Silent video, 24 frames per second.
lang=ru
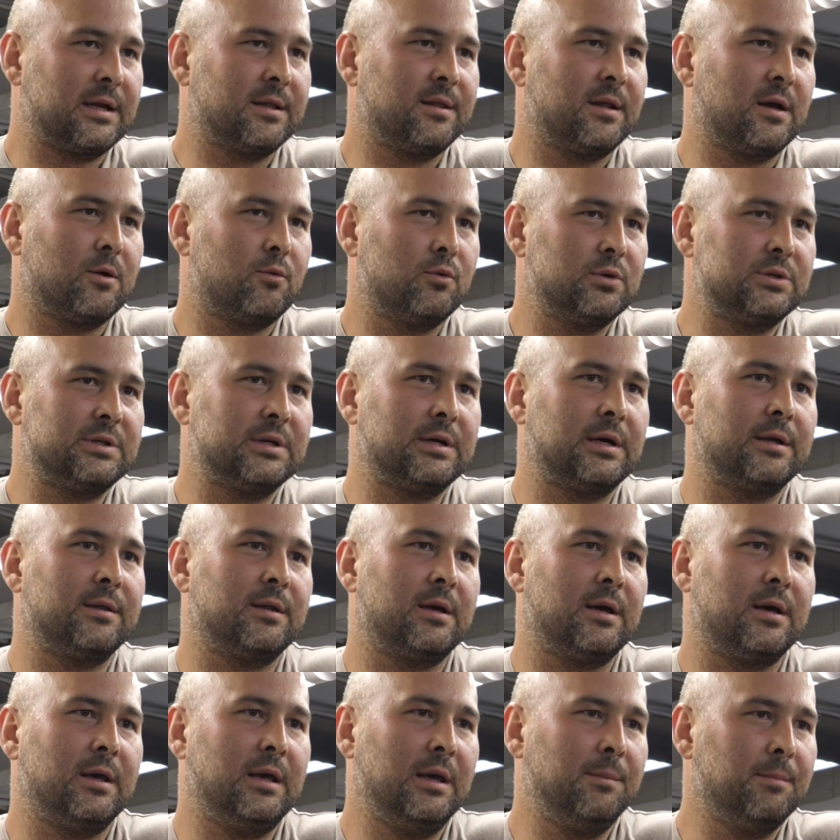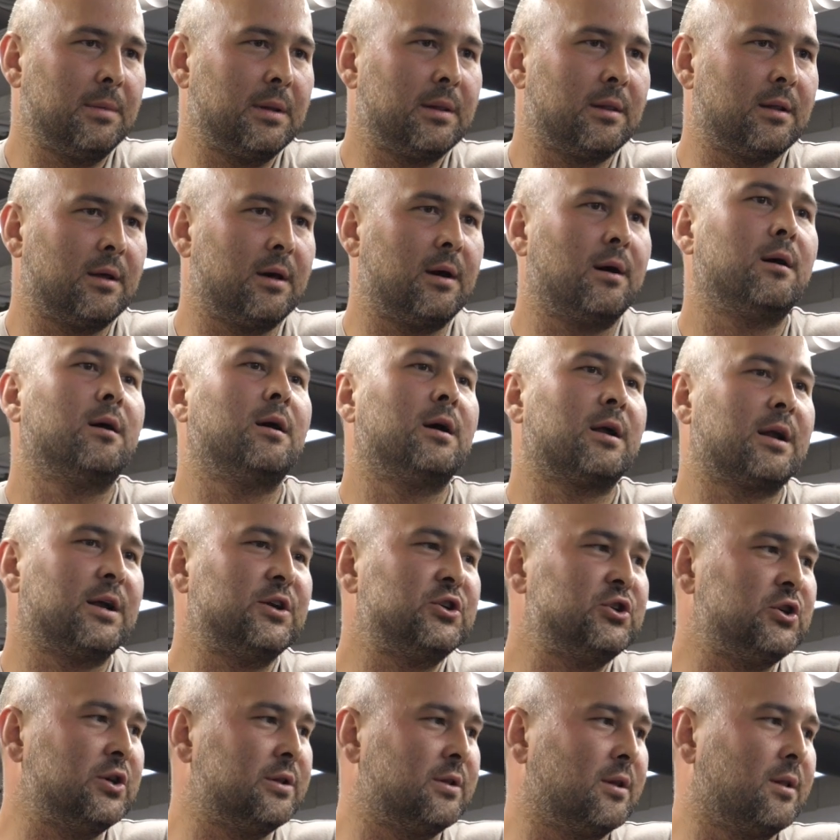стандартная акустика, она именно
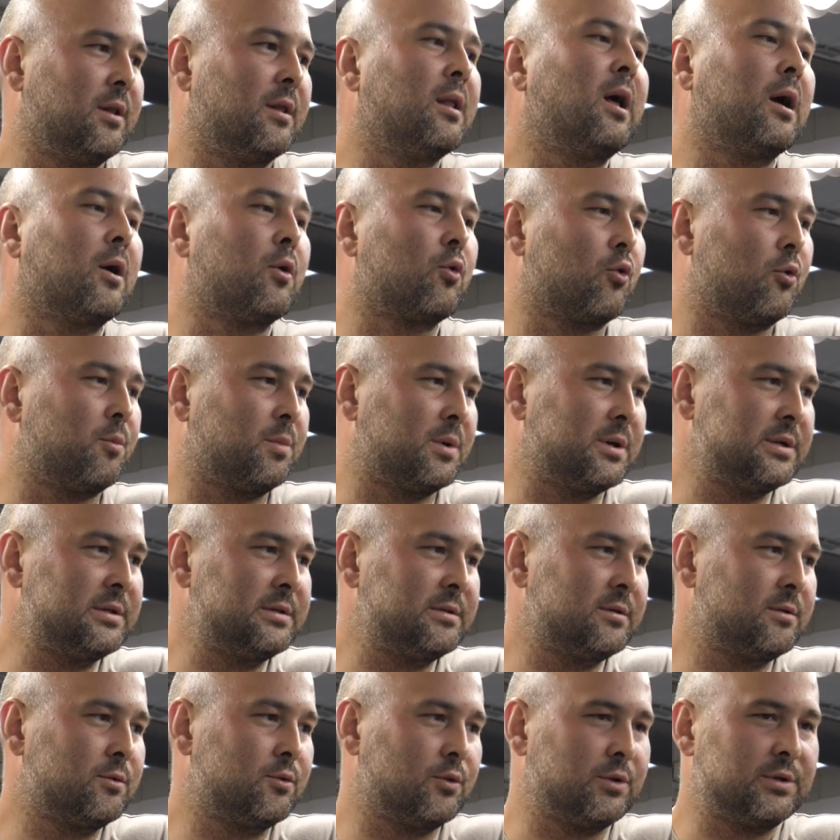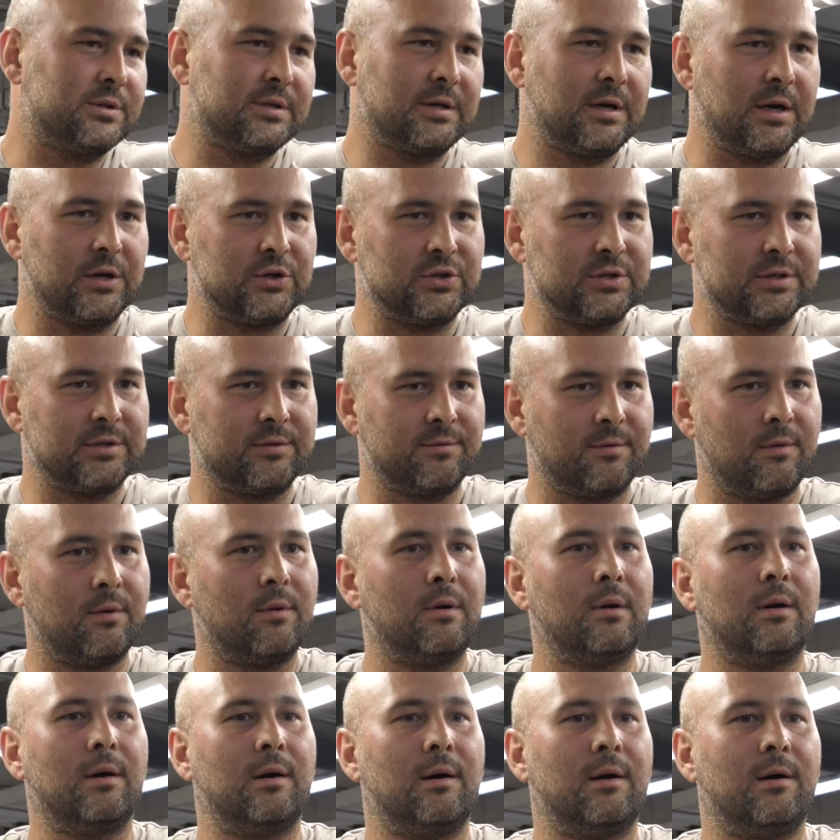рассчитана на громкость, то есть качество,
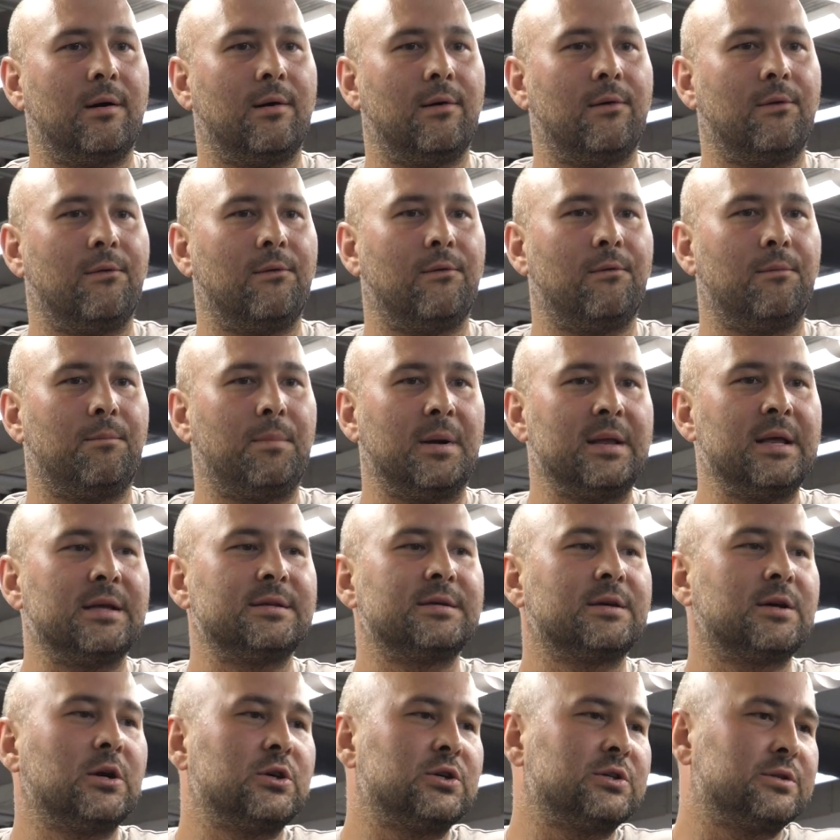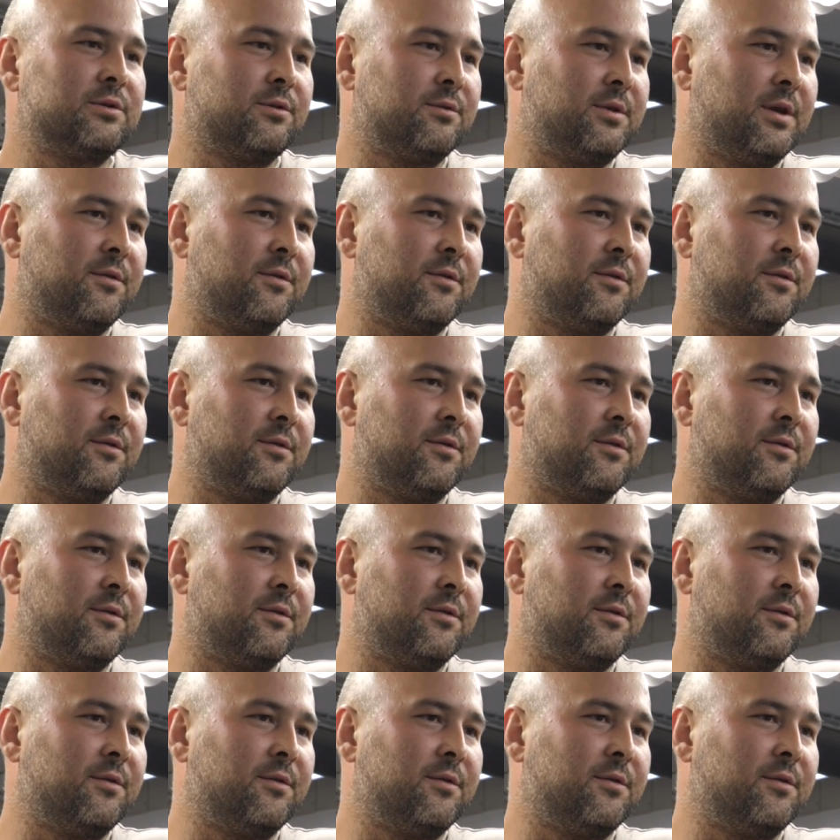а, понятие качества в